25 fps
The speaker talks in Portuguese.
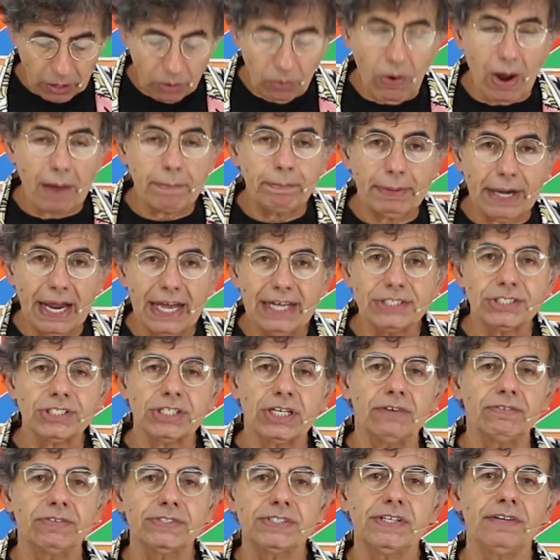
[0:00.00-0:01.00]
Com a
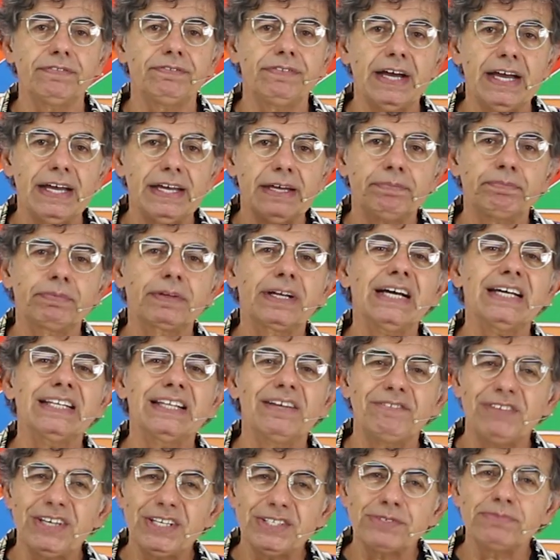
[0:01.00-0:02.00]
prática, você vai
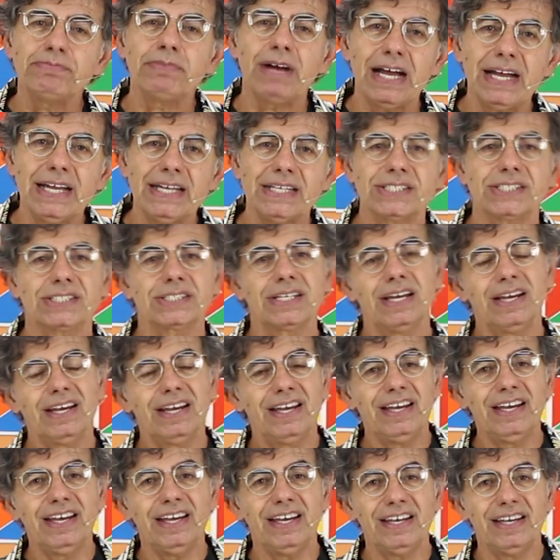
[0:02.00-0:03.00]
cada vez mais
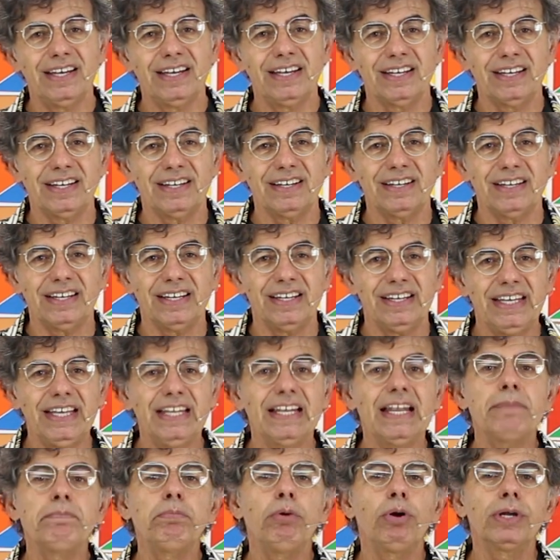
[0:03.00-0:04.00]
é, é,
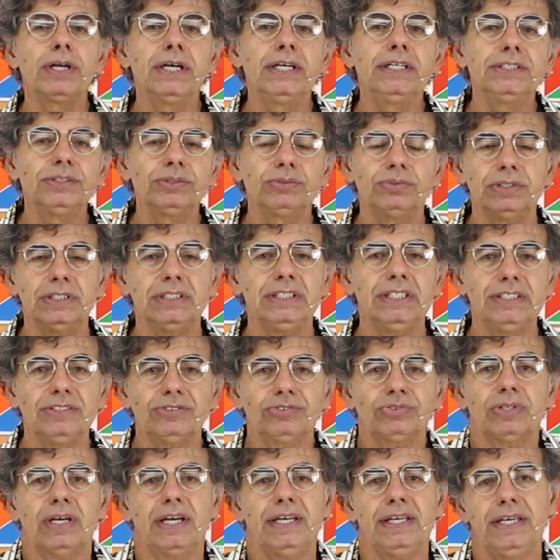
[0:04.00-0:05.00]
elaborando
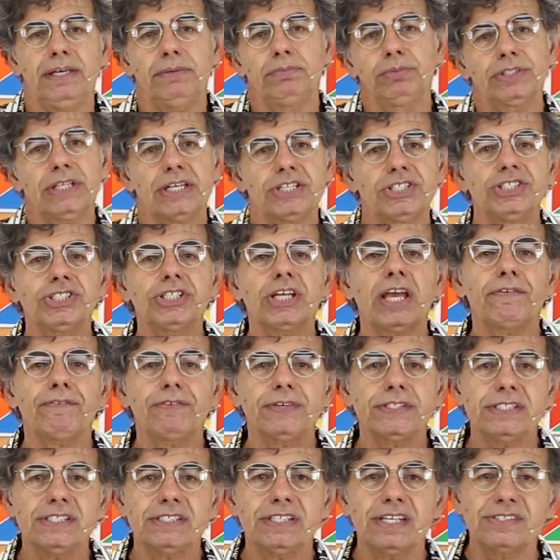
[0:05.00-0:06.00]
isso aí. Muita gente quer
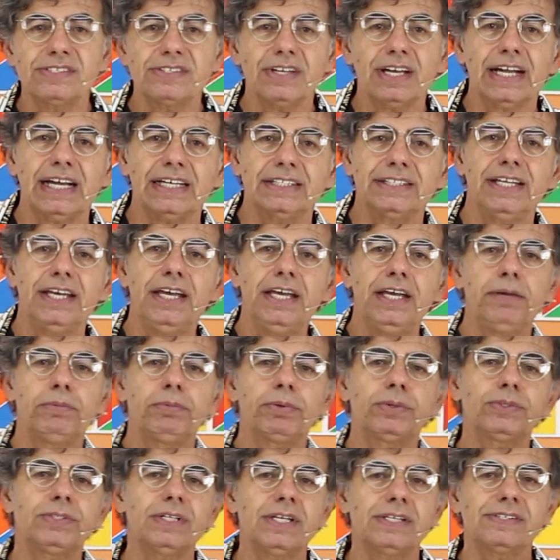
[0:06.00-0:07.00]
fazer desenho
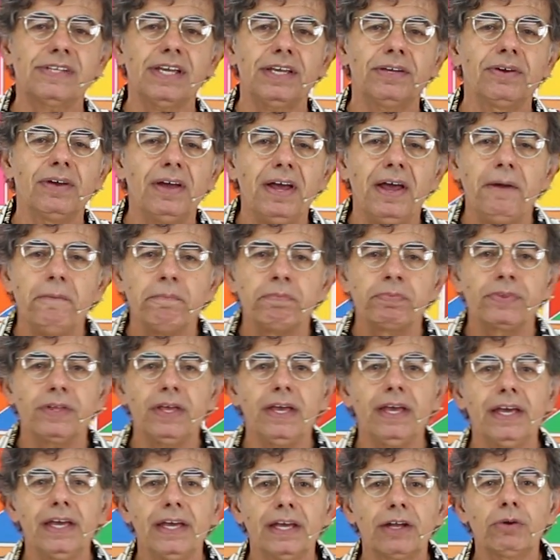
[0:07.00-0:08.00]
acadêmico, desenho
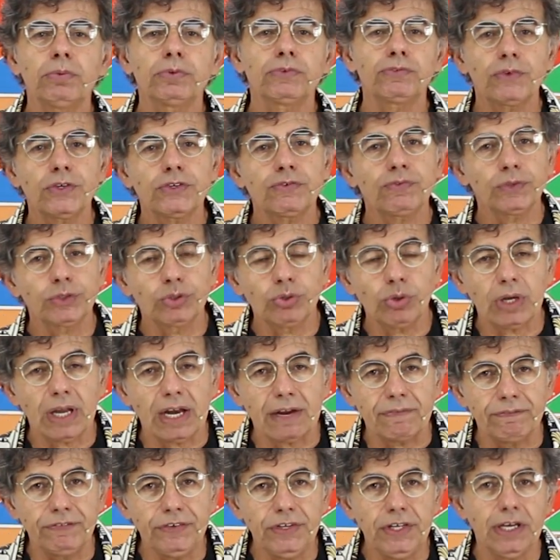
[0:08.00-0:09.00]
é, como se fosse
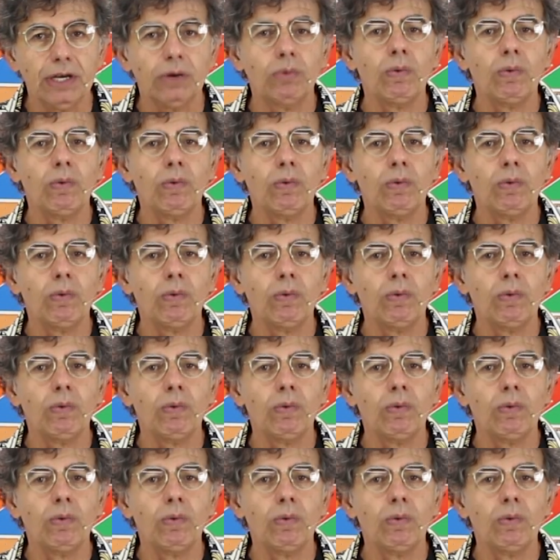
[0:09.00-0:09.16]
fotografia,